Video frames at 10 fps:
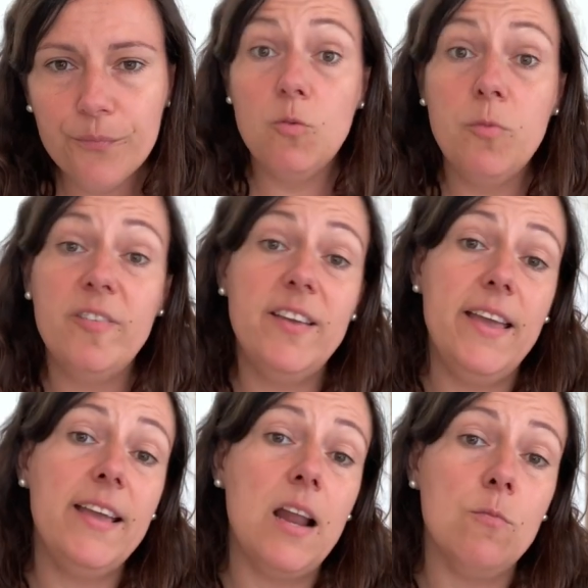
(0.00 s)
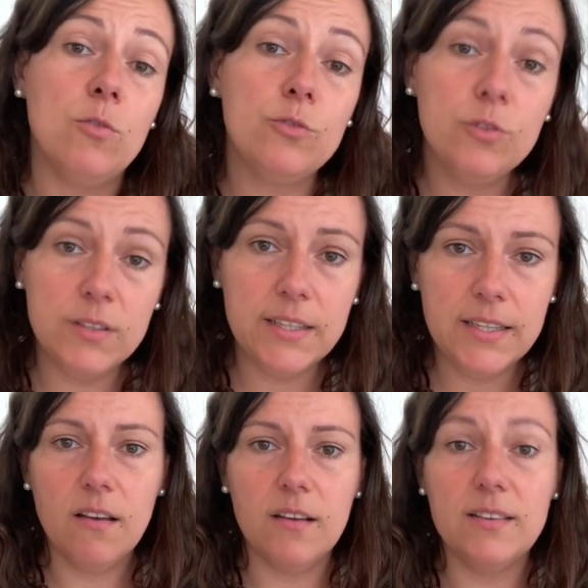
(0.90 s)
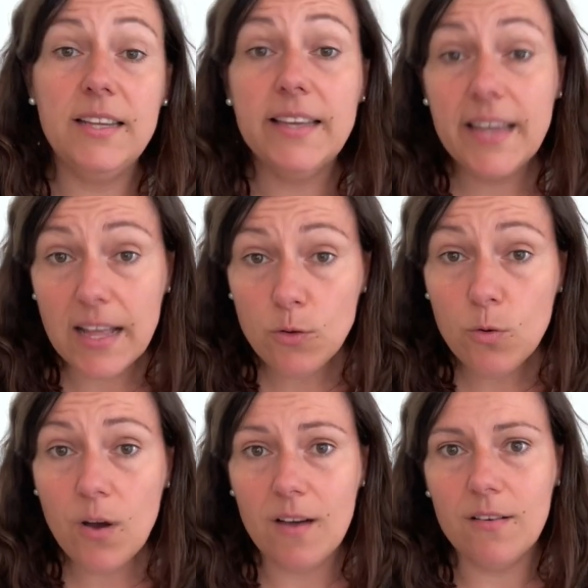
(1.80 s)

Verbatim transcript: Vous pouvez également donner euh, des cadeaux